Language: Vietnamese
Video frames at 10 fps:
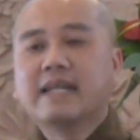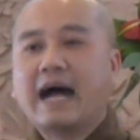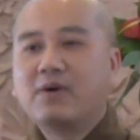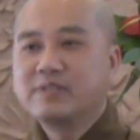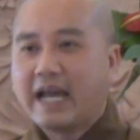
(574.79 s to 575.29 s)

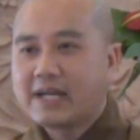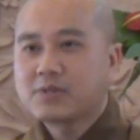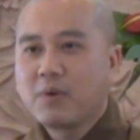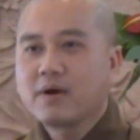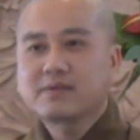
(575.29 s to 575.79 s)
đạo
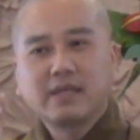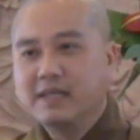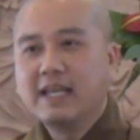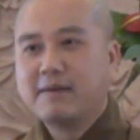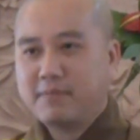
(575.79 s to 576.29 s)
giải thoát
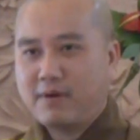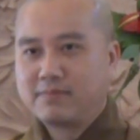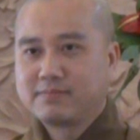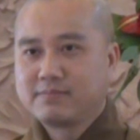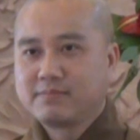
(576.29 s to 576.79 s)
chỉ là
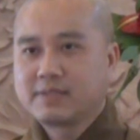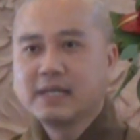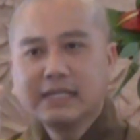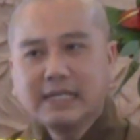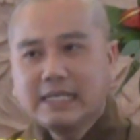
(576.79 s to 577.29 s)
một
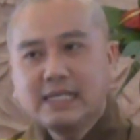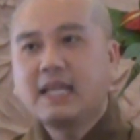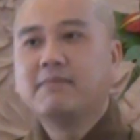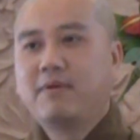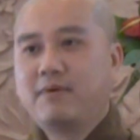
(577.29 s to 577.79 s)
chân
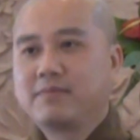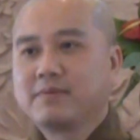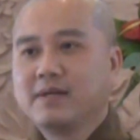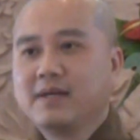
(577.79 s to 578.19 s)
lý là một